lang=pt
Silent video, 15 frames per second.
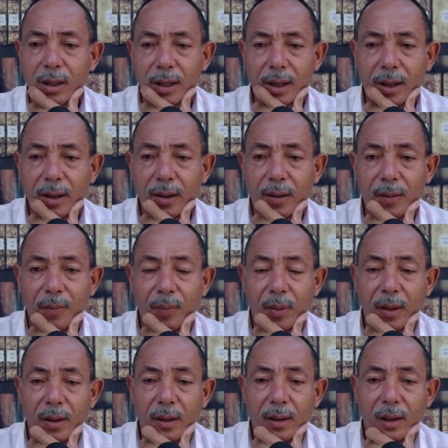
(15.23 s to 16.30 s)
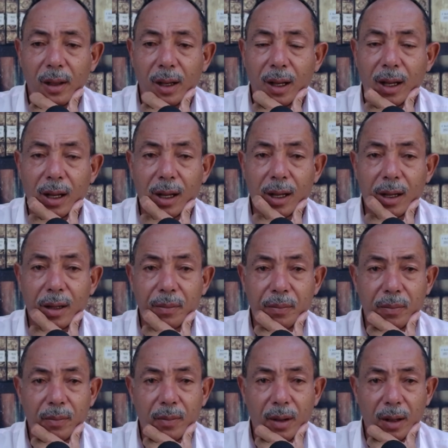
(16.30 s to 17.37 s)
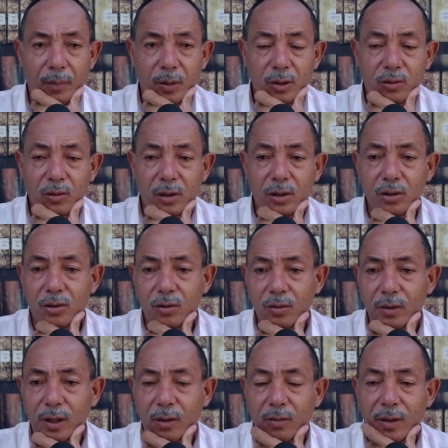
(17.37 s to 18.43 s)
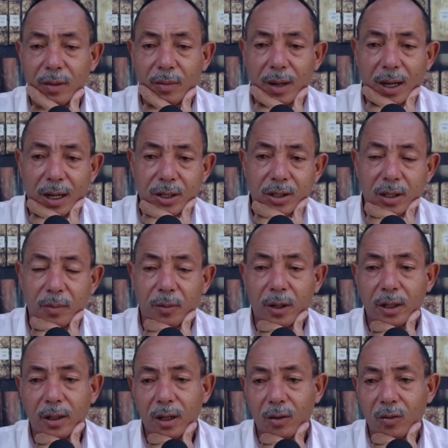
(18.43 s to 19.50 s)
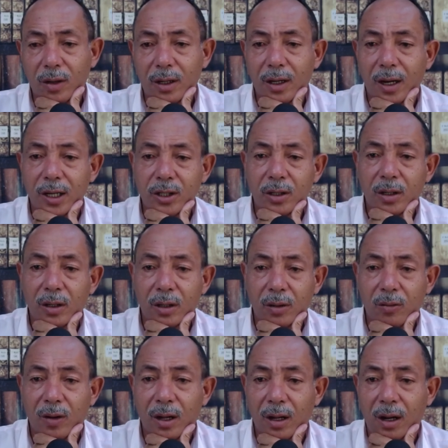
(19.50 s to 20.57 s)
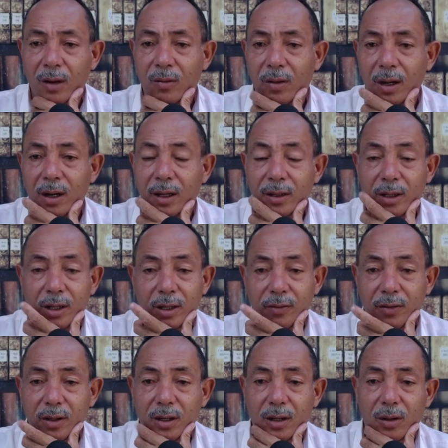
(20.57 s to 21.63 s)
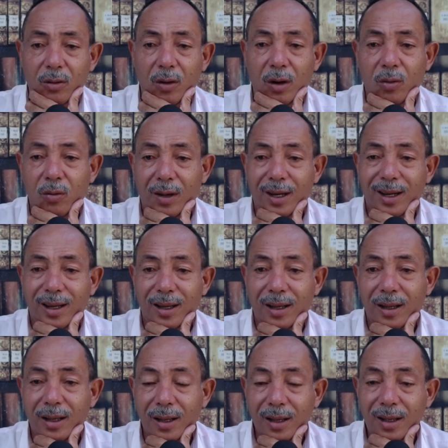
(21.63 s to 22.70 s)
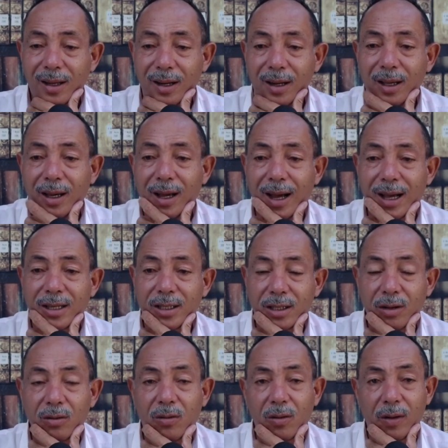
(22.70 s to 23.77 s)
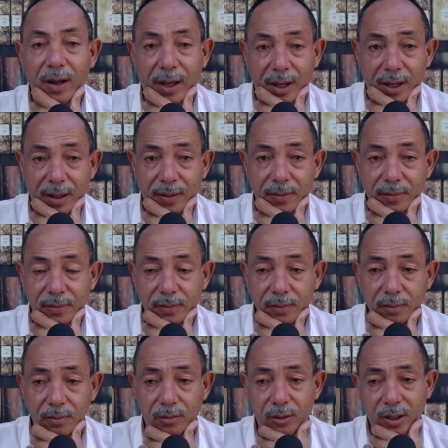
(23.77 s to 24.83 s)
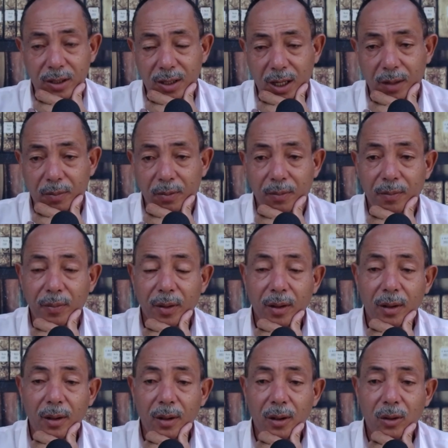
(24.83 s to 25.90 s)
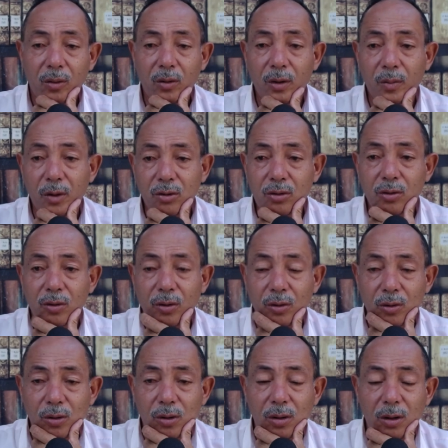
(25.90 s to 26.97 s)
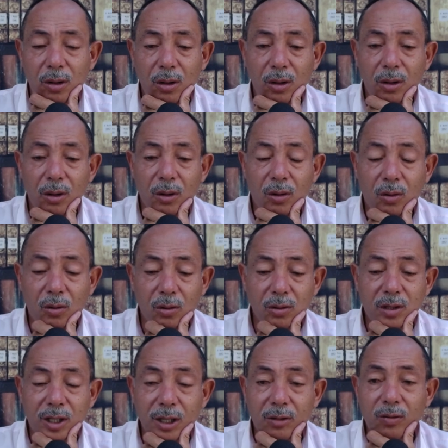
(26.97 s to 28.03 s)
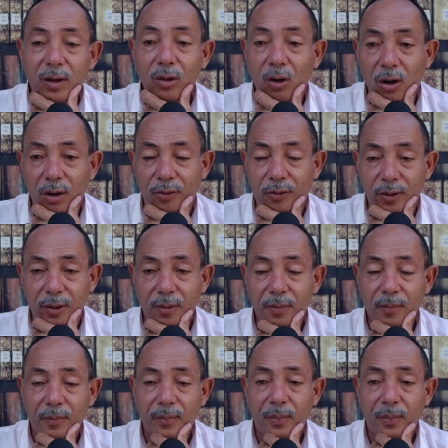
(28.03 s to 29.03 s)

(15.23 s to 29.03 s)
É a, a pessoa que sonha com imagem porque tem alguma, ligagem, alguma dívida ou alguma ligação com ela. Por exemplo, o irmão sonhou com Santo Anofre.